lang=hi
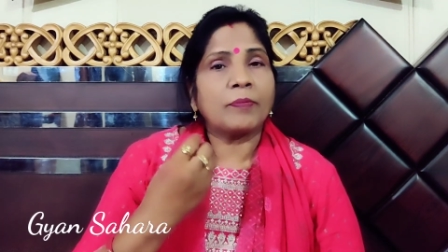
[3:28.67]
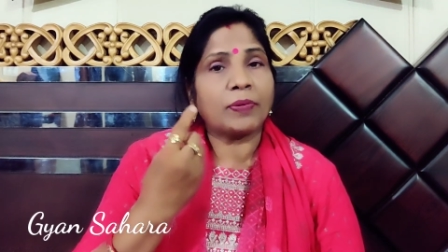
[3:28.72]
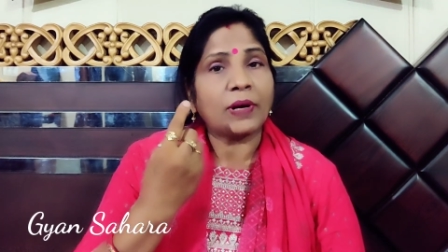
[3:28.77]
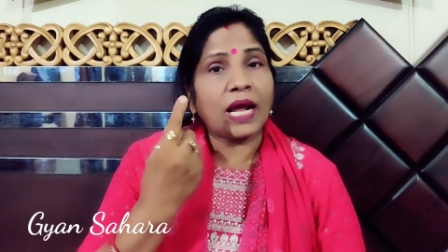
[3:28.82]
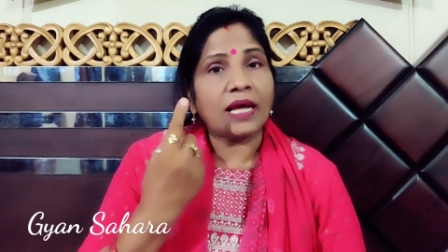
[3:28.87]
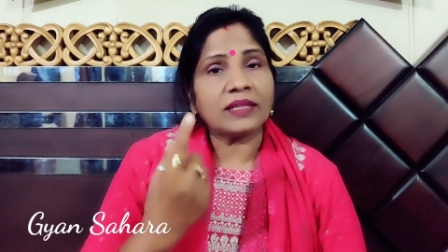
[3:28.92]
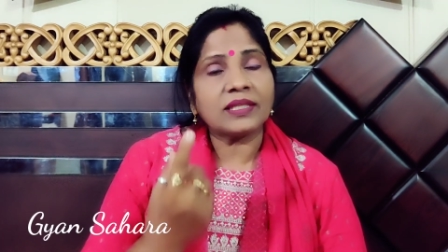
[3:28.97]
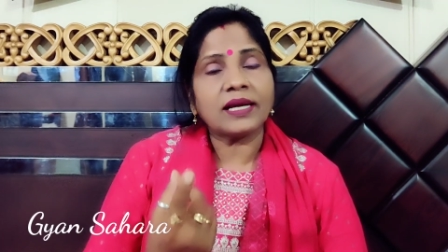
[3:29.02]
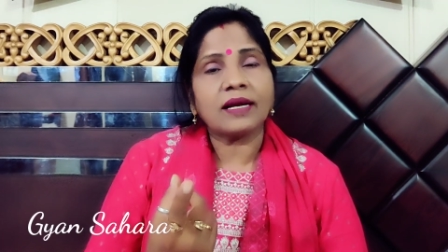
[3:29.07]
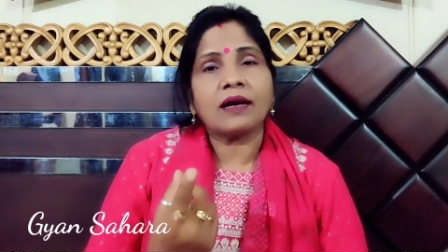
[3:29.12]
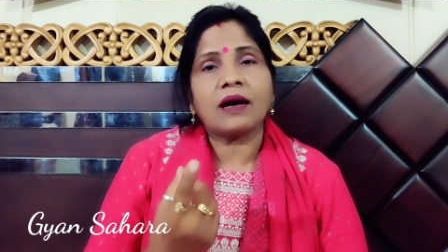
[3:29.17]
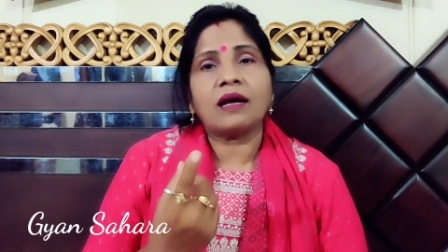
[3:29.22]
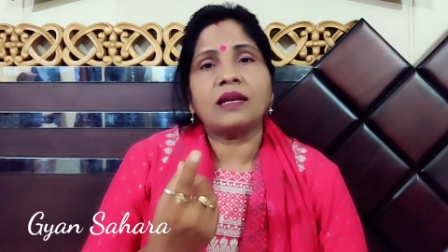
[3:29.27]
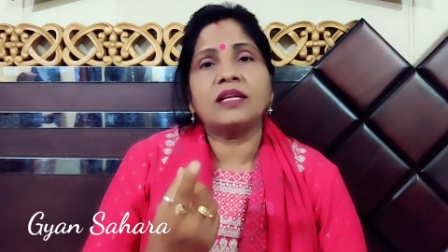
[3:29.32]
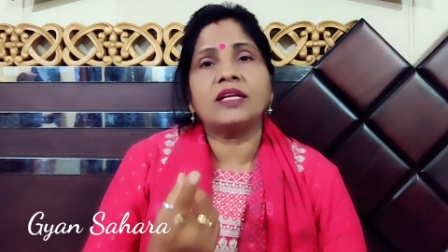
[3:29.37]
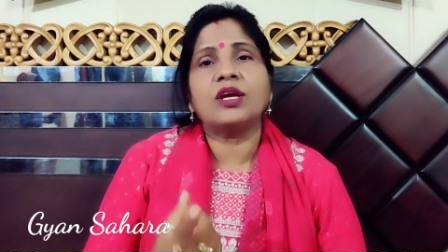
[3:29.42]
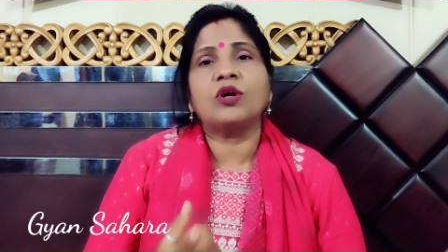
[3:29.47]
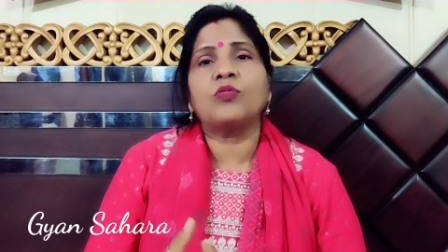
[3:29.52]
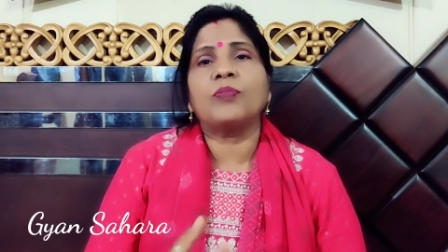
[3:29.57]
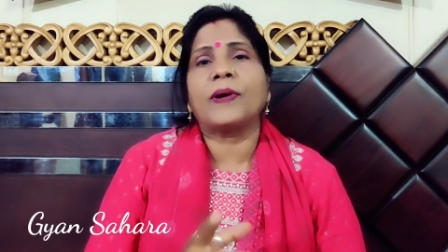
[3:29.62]
प्रातः
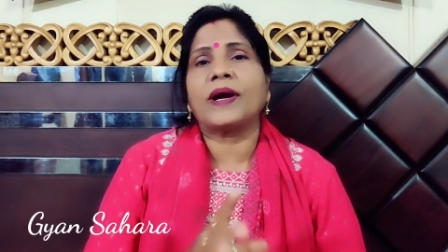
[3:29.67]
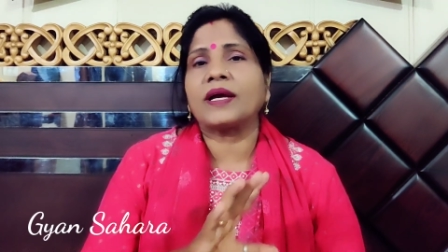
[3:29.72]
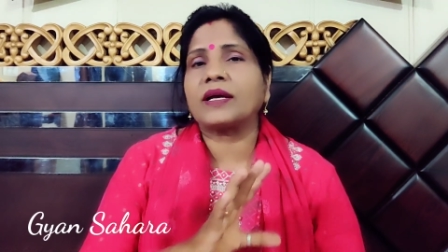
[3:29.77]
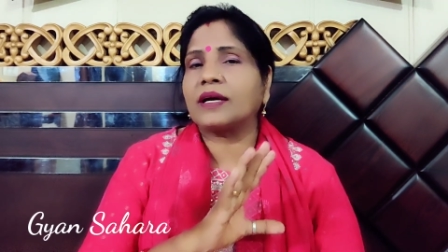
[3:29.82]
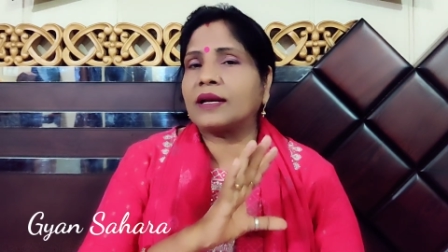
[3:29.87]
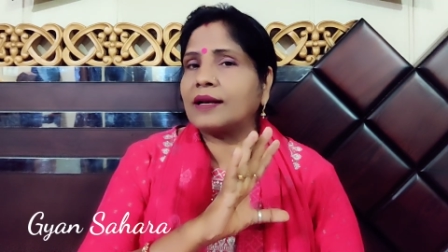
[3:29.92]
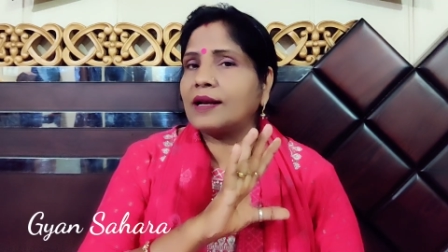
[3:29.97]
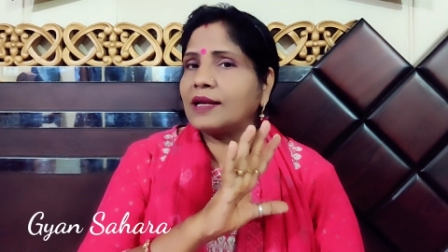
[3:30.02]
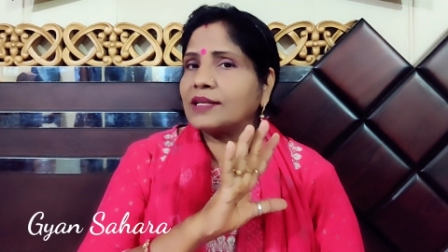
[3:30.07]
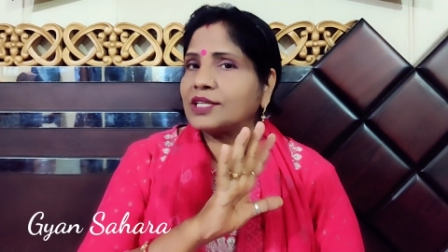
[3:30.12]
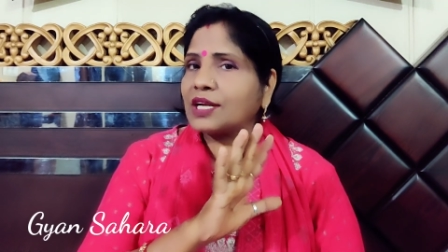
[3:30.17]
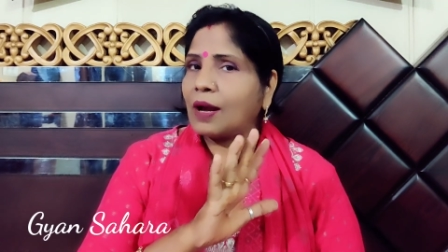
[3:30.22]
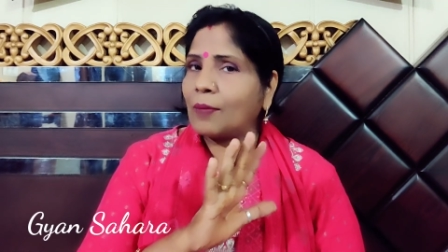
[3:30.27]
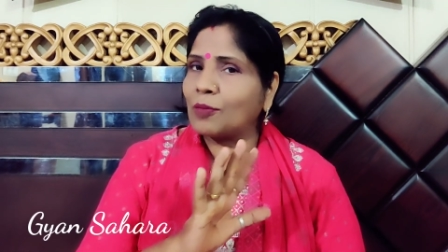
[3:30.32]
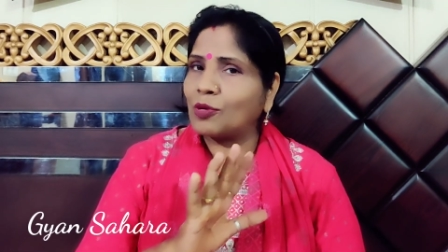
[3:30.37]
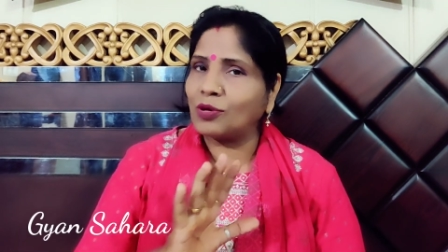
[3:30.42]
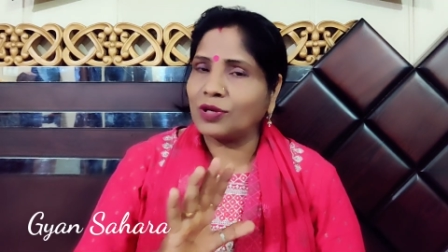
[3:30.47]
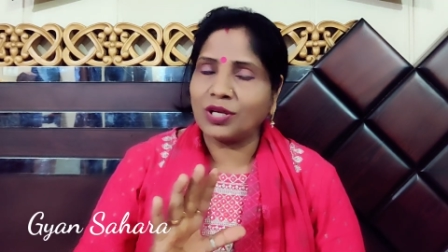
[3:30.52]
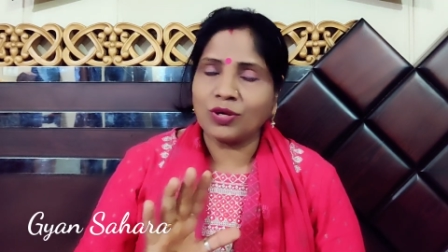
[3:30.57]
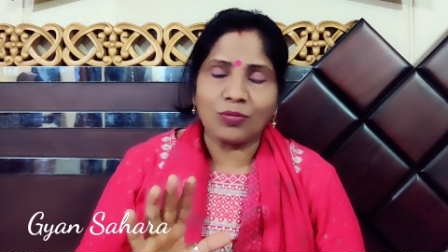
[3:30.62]
काल ये उपाय करना है
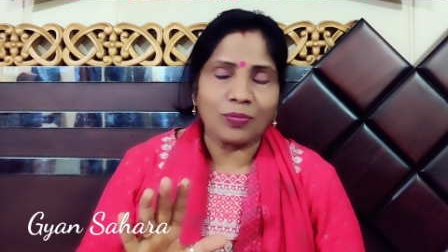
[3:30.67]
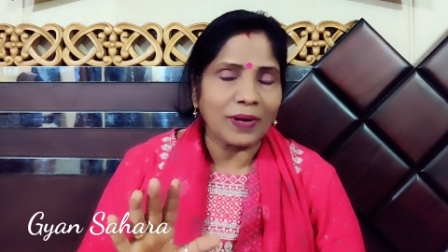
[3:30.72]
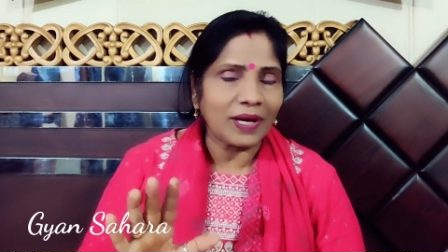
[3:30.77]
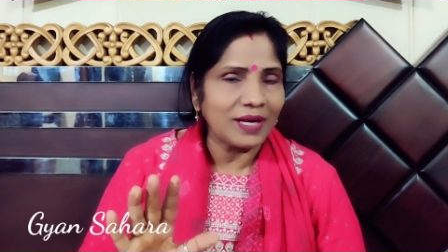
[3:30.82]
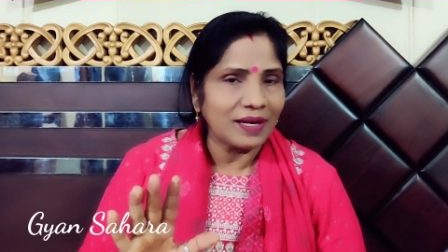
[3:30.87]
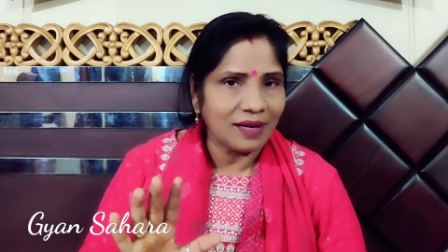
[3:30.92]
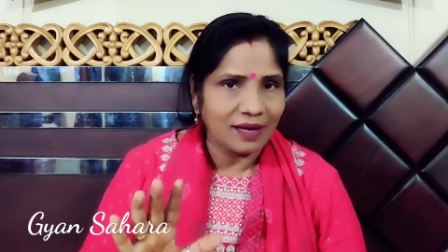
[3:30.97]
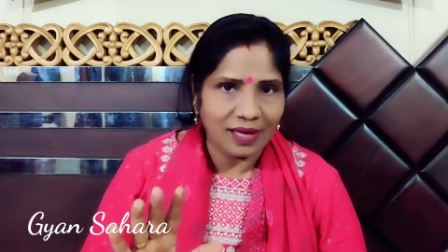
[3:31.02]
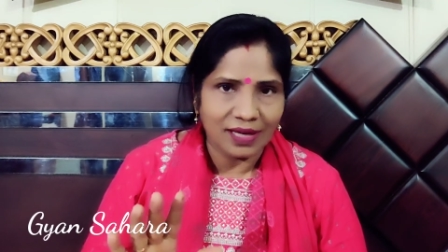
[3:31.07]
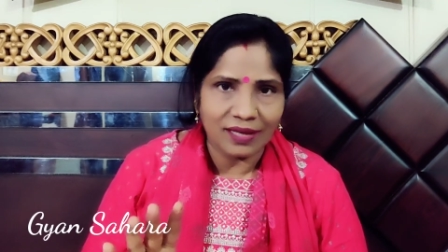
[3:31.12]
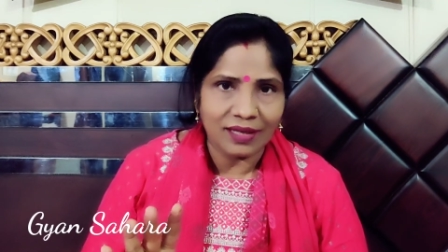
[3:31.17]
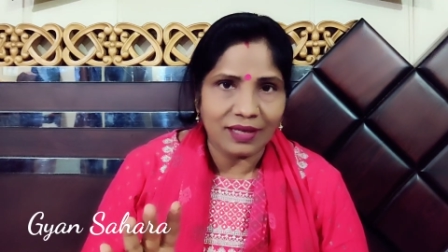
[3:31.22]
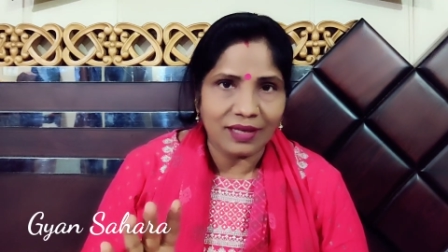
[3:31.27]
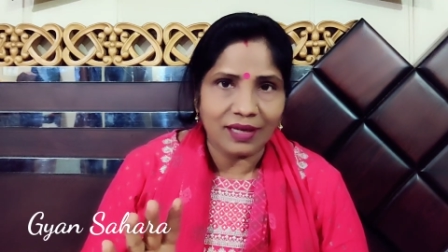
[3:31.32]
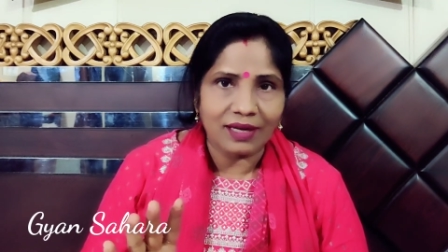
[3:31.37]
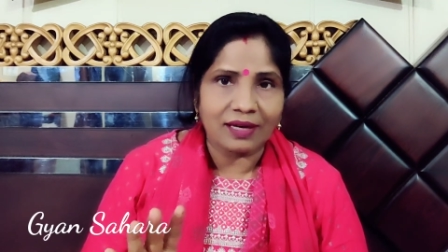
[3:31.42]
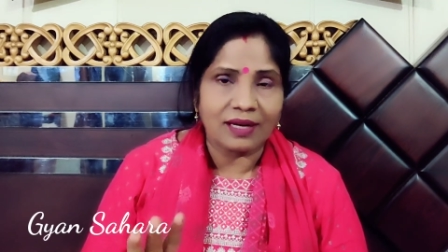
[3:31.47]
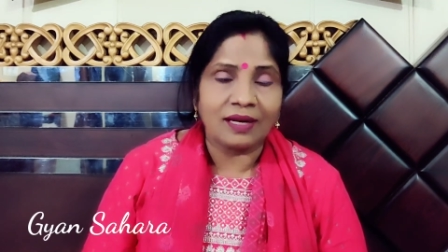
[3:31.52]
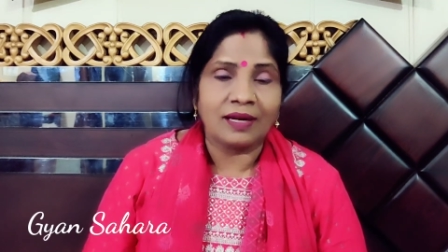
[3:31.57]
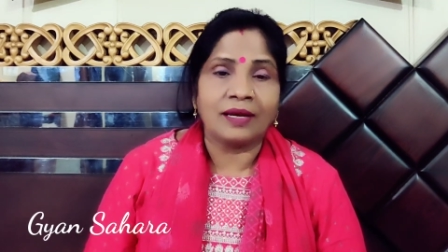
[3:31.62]
शाम को ये उपाय नहीं
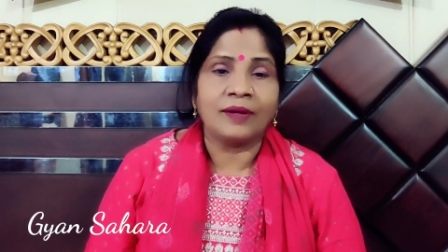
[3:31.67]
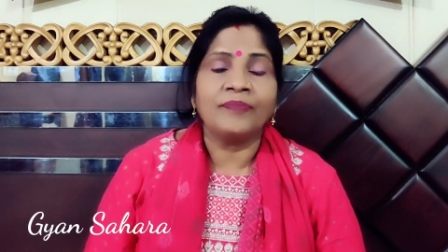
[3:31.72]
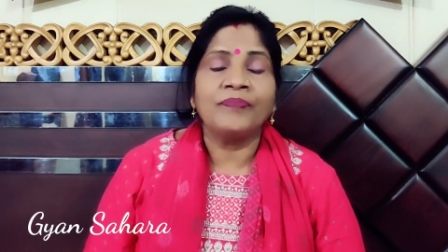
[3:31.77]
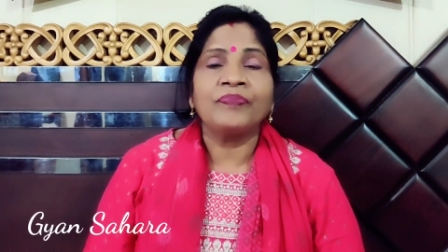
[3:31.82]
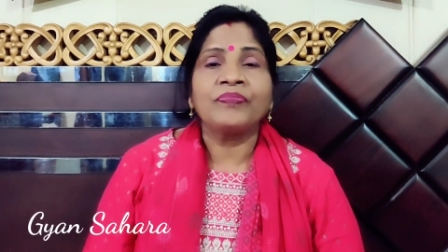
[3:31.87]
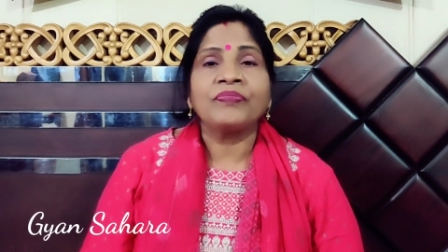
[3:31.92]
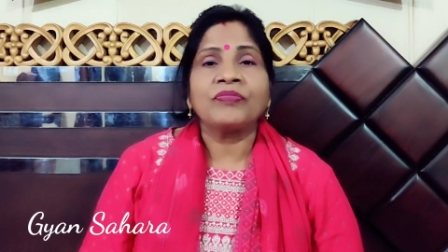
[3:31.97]
करना है